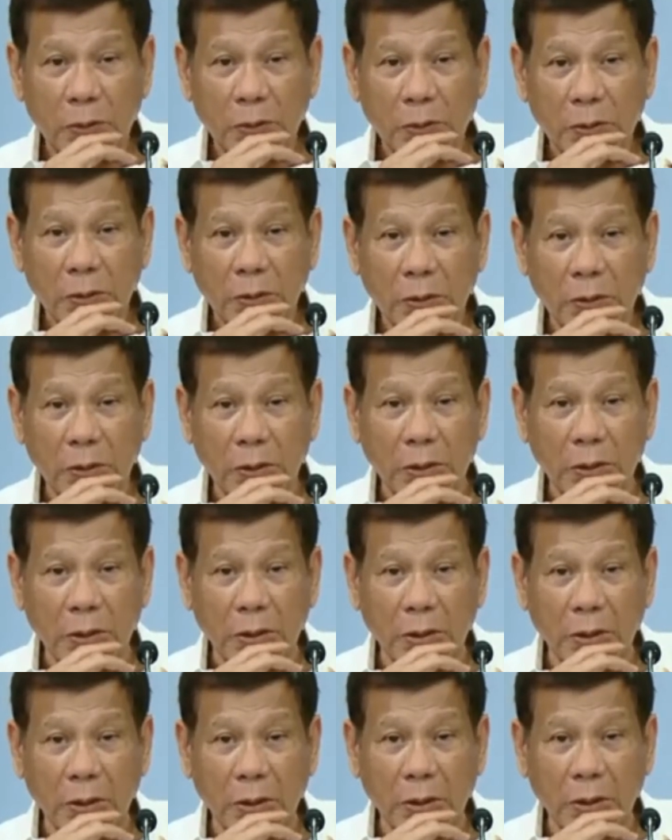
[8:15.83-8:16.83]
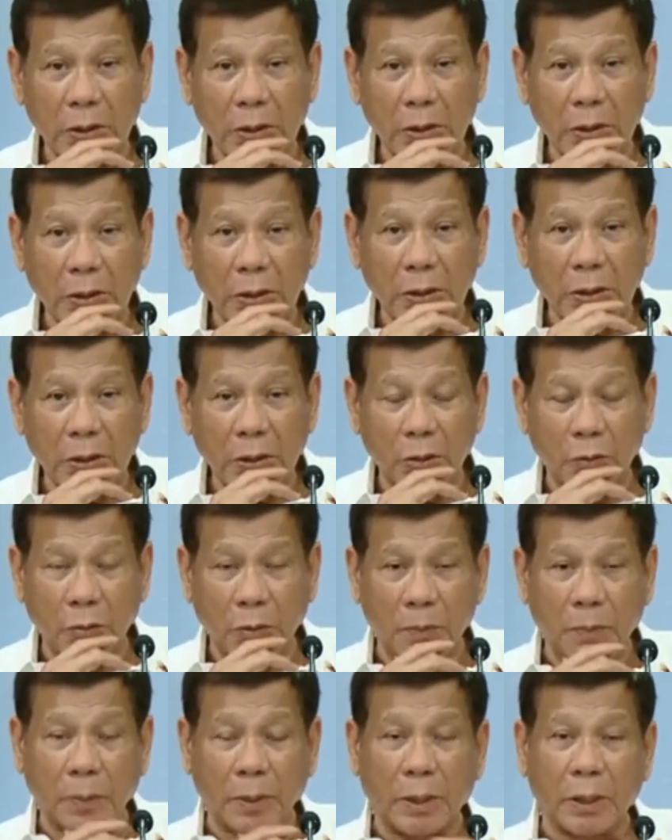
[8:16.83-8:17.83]
Uh,
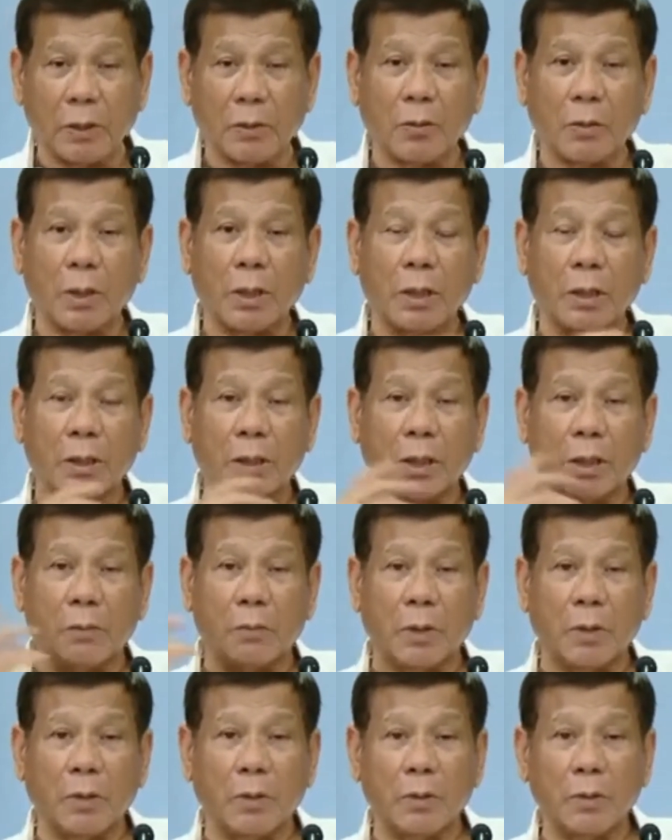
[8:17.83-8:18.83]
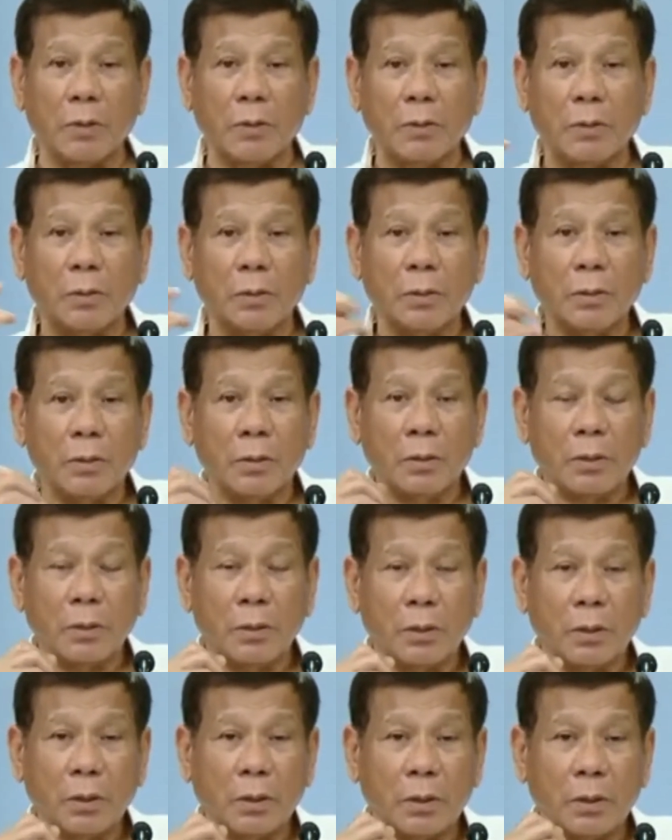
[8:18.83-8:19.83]
lumipad ako galing Davao,
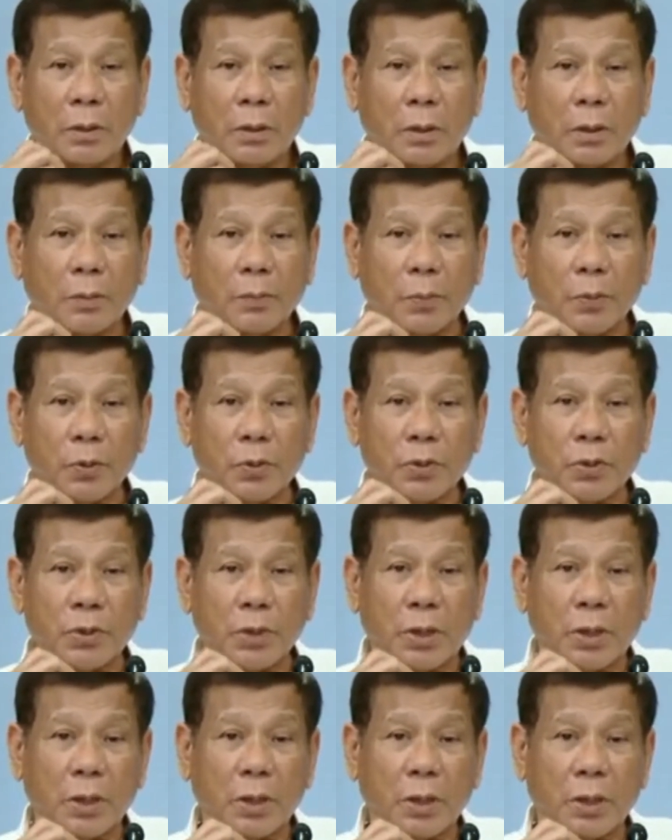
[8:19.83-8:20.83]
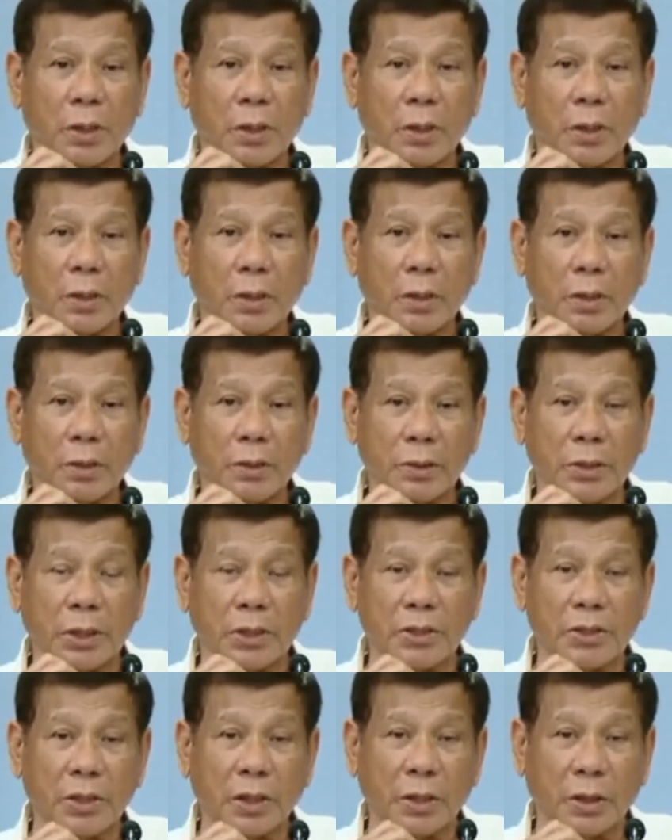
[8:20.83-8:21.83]
tapos, uh, just
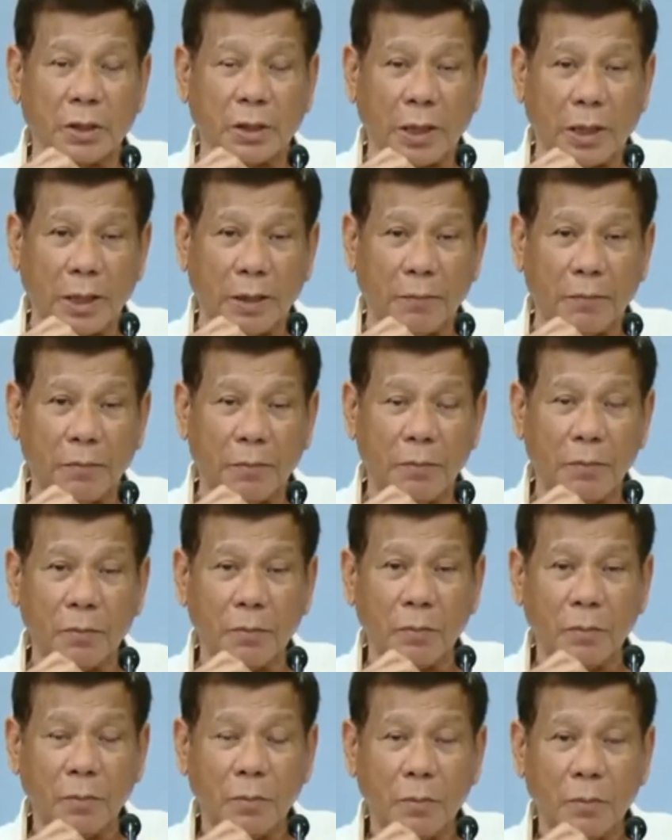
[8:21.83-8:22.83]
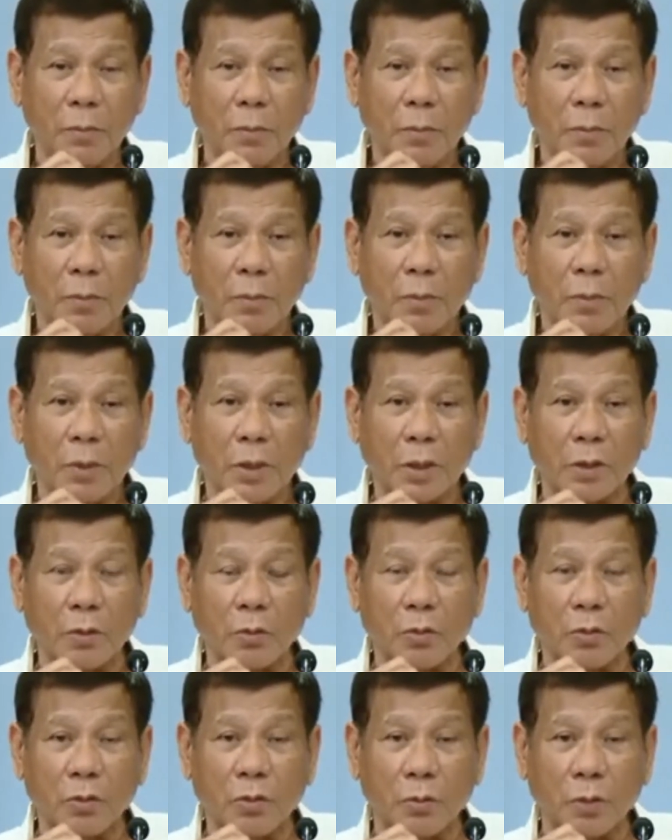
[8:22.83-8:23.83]
in time,
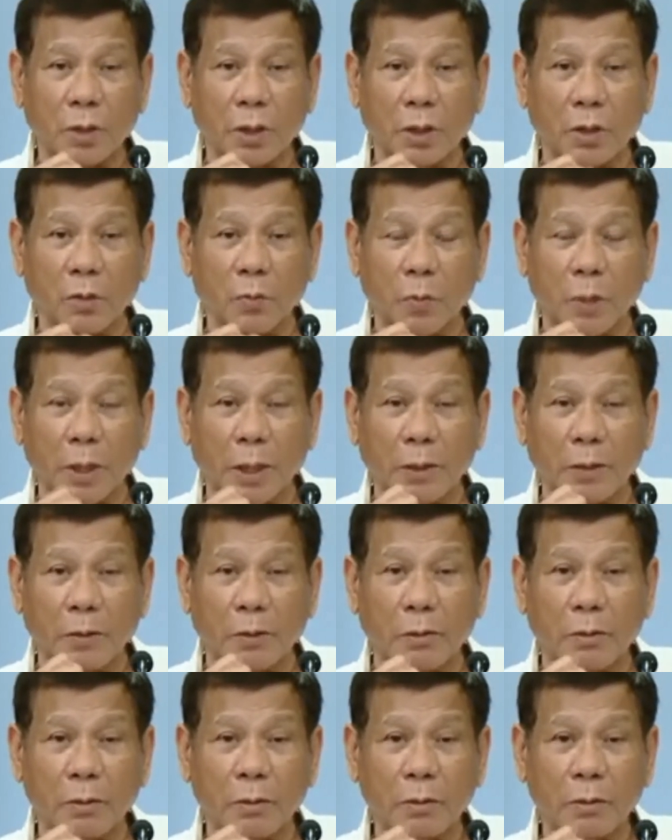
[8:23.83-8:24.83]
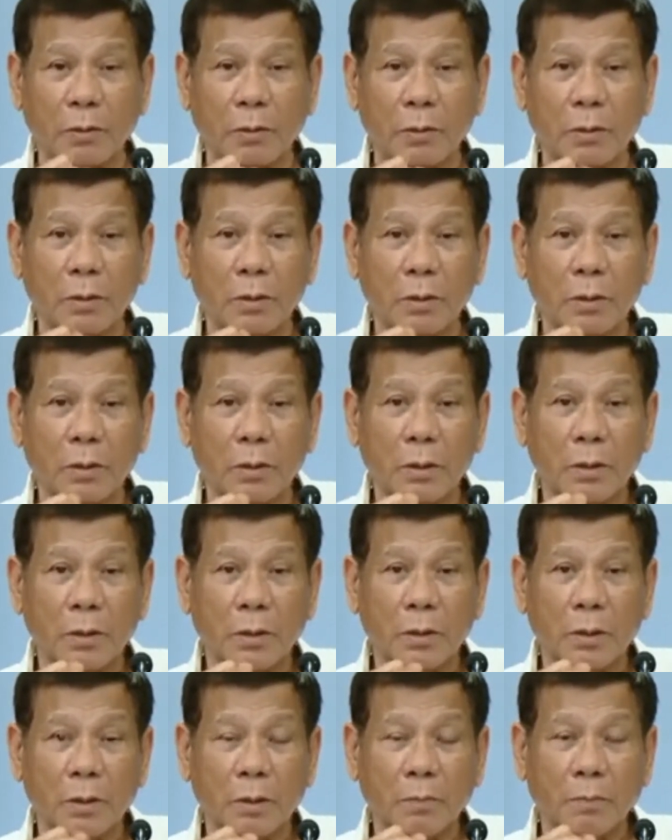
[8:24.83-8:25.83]
nandoon yung aeroplano,
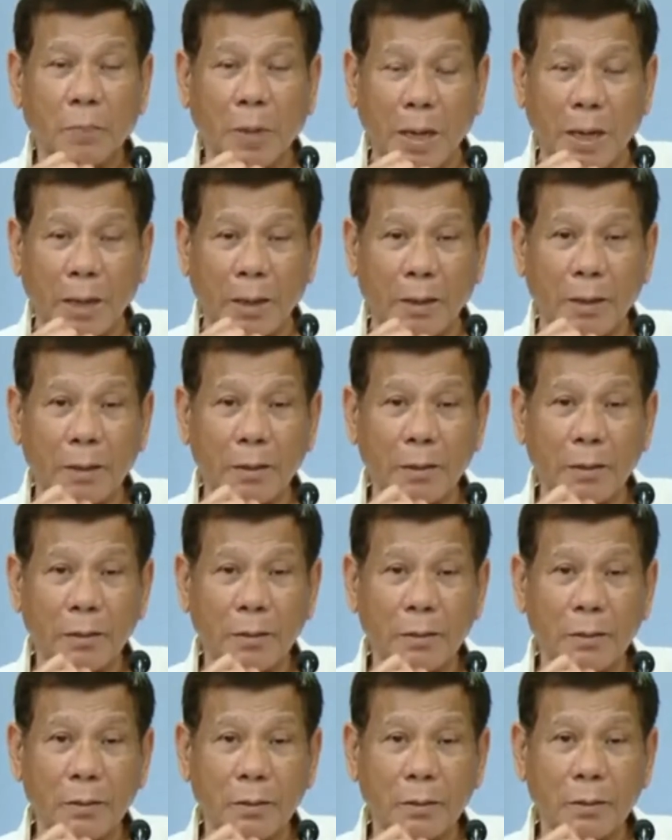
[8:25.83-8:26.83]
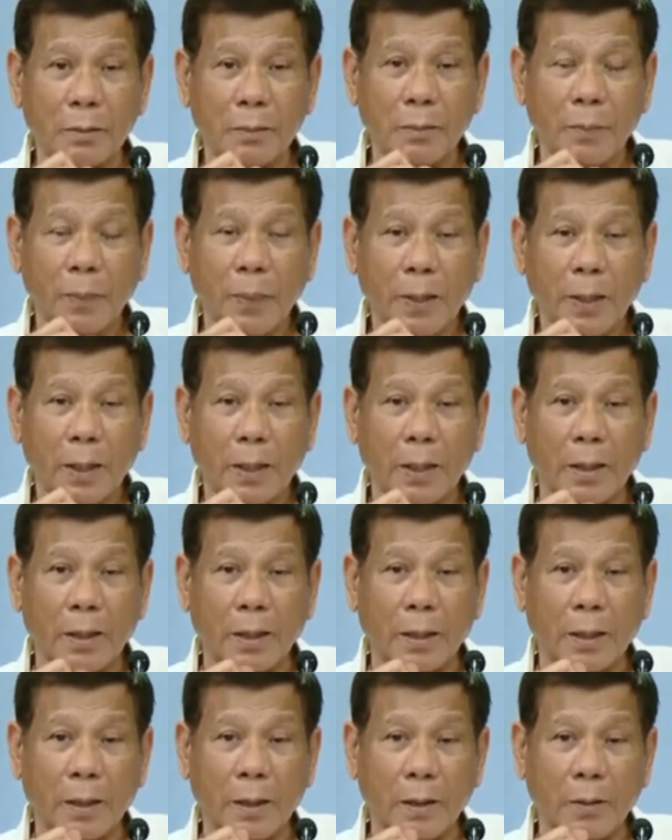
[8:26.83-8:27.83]
PAL,
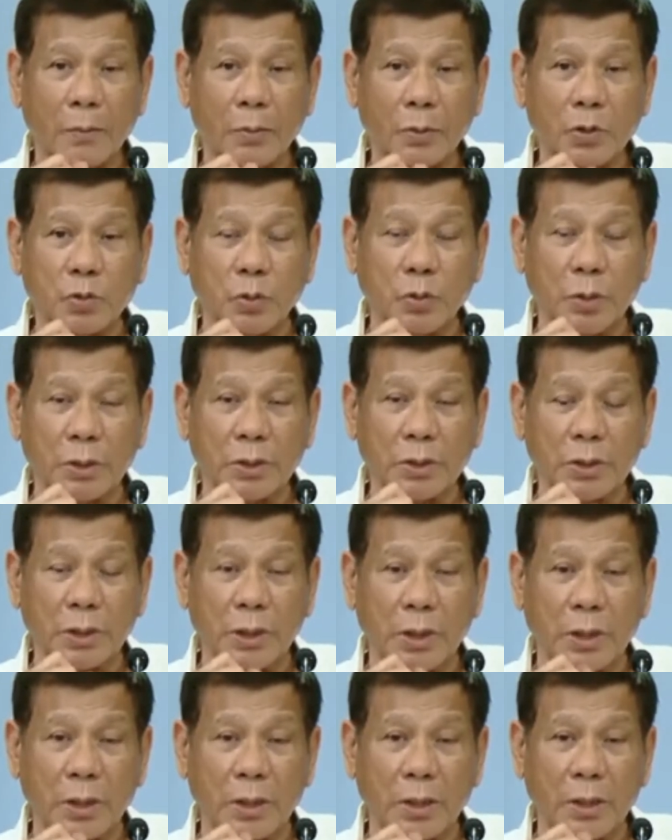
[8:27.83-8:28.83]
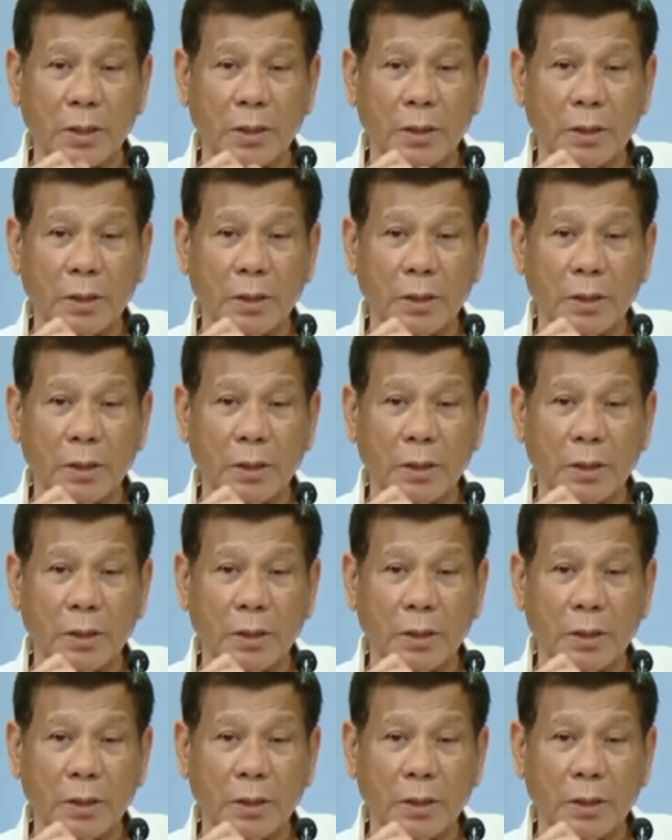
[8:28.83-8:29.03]
uh, which was uh,